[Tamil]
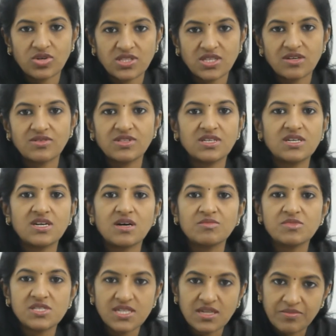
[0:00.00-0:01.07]
அதாவது
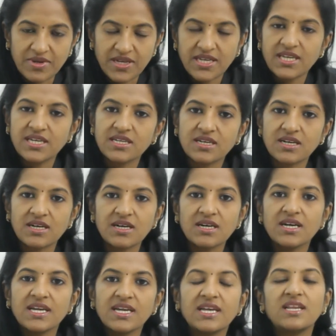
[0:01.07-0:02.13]
கம்ஸில் ப்ளீடிங் இருக்கா
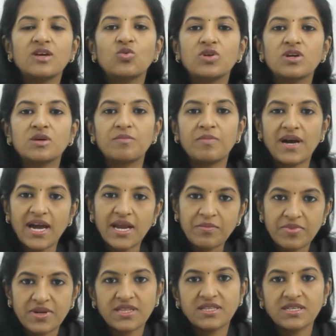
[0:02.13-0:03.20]
இல்லை உங்களுக்கு பேட்
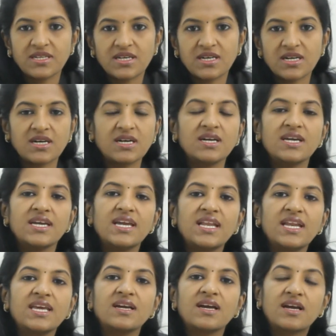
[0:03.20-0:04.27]
ப்ரெத் இருக்கா இல்லை
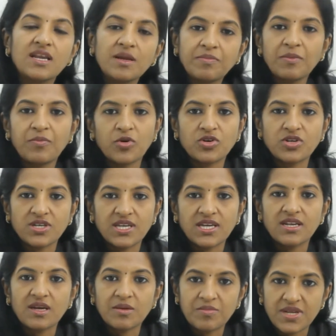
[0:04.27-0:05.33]
நீங்கள் கிளிப்பு
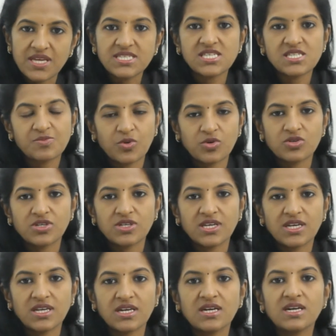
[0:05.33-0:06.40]
போட்டிருக்கீங்களா பிரேசஸ்
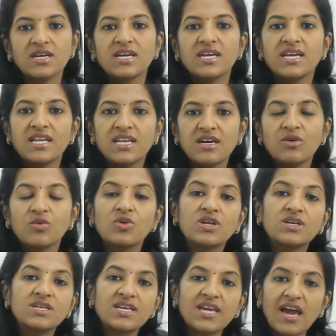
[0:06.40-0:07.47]
போட்டிருக்கீங்களா இல்லை
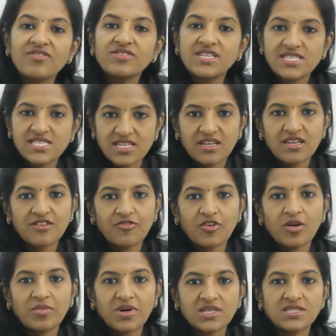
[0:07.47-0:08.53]
உங்களுக்கு கேவிட்டிஸ் நிறைய
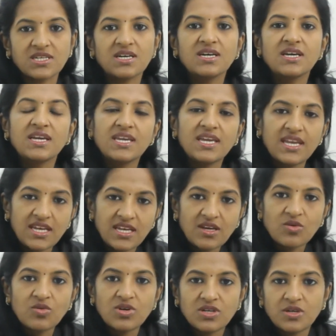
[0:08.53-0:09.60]
ஃபார்ம் ஆகுதா என்ன
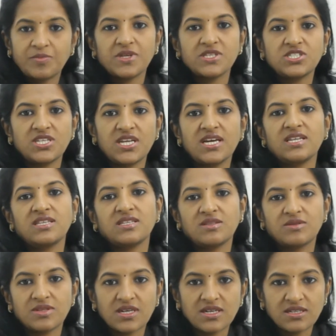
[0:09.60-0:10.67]
உங்களுக்கு பிரச்சனைங்கிறத
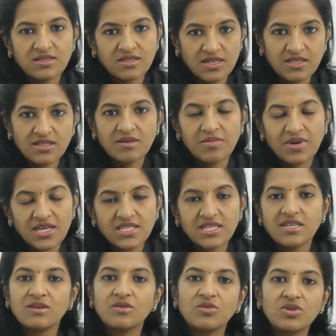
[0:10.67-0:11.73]
தகு தகுந்த மாதிரி
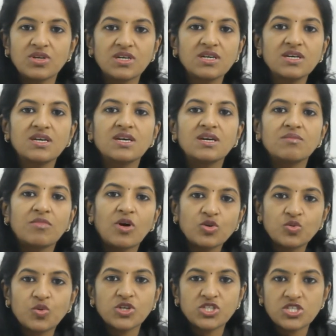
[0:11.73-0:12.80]
உங்களுக்கு
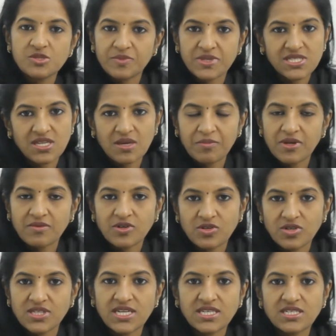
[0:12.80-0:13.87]
மவுத் வாஷஸ் ப்ரிஸ்கிரைப் பண்ணுவாங்க
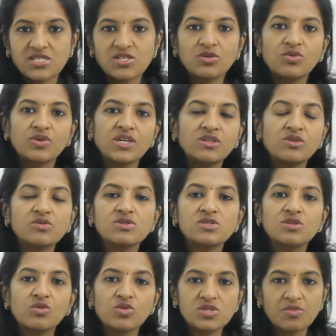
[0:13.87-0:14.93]
உங்கள் டென்ட்டு ஸோ யூ கேன் யூஸ்
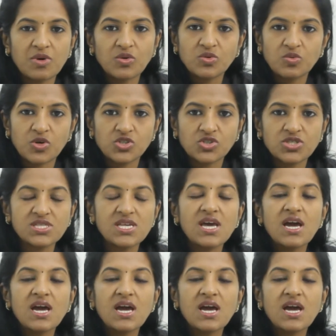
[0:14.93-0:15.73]
தோஸ் மவுத் வாஷஸ்